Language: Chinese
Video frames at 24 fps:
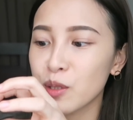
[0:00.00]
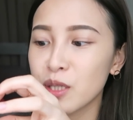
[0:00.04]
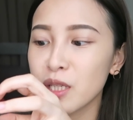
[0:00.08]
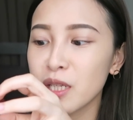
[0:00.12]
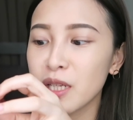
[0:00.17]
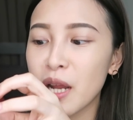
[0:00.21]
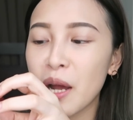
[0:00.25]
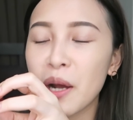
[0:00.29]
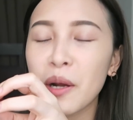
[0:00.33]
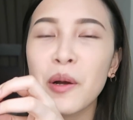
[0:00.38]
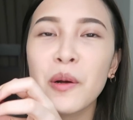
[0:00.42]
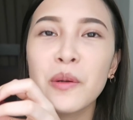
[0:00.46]

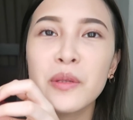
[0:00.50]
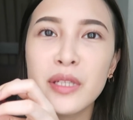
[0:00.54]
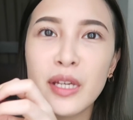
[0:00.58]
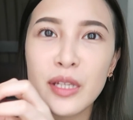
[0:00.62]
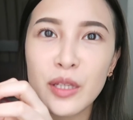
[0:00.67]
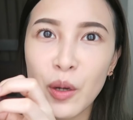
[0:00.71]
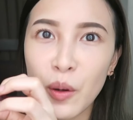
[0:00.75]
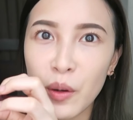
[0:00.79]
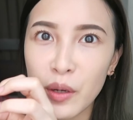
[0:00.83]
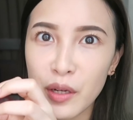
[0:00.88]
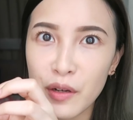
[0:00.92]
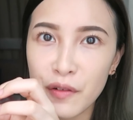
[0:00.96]
尽量控制在
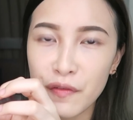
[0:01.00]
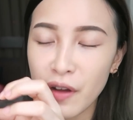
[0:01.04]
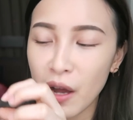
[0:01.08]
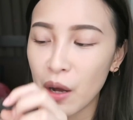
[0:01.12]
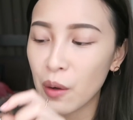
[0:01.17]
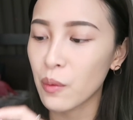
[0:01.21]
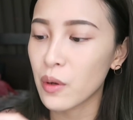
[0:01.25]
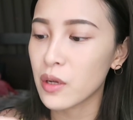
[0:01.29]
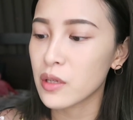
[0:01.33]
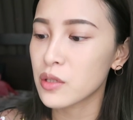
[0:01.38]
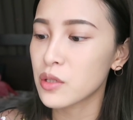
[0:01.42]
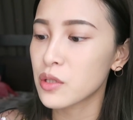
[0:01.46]
同一个
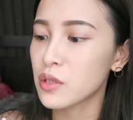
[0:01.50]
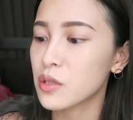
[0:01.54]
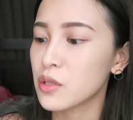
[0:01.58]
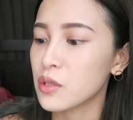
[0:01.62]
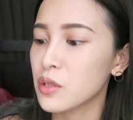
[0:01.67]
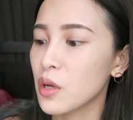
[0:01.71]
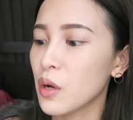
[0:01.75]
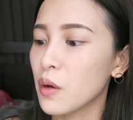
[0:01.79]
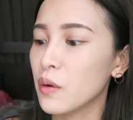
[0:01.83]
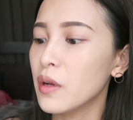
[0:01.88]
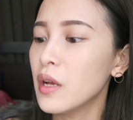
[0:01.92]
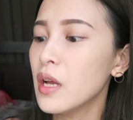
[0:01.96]
范围使
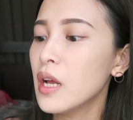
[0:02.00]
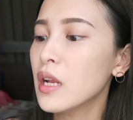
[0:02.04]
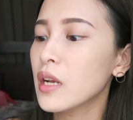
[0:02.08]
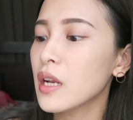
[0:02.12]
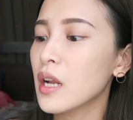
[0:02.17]
用。